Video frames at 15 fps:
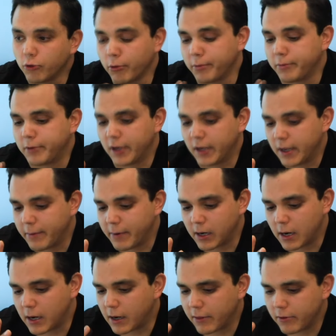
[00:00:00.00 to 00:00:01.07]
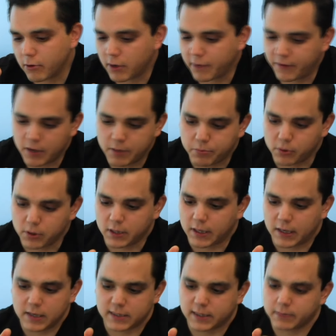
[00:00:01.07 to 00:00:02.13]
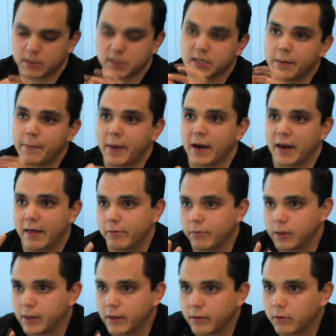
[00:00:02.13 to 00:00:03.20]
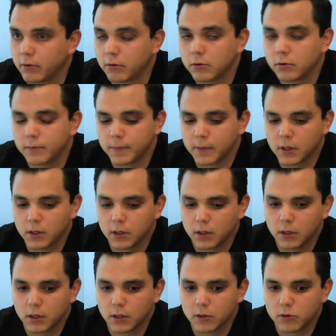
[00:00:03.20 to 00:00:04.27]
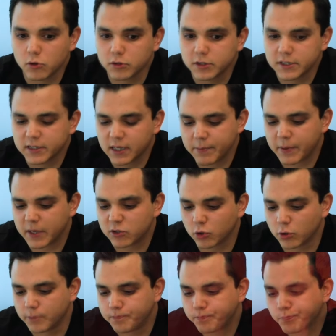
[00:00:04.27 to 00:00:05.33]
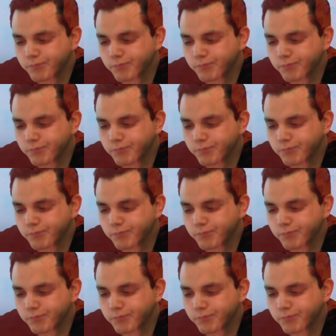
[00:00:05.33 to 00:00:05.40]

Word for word: yo llegué a ver la radiografía y pues literal estaba separado el dedo, ¿no? Eh, entonces, ¿qué pasó?